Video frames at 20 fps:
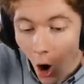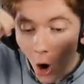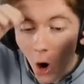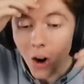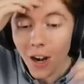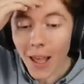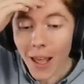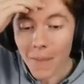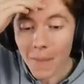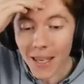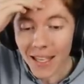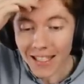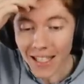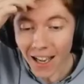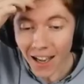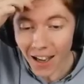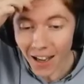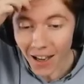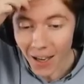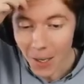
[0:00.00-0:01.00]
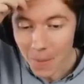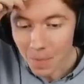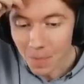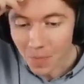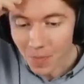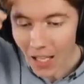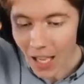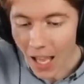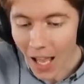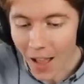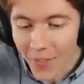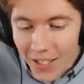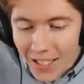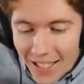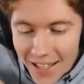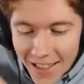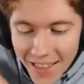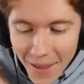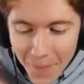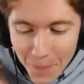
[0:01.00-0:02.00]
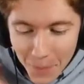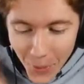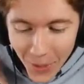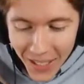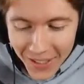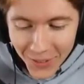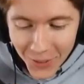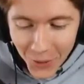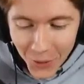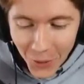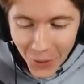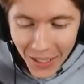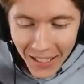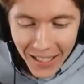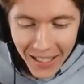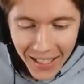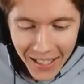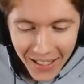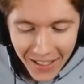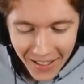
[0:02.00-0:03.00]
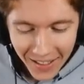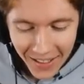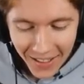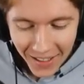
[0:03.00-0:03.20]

oh la méga, avec les épaulettes dorées,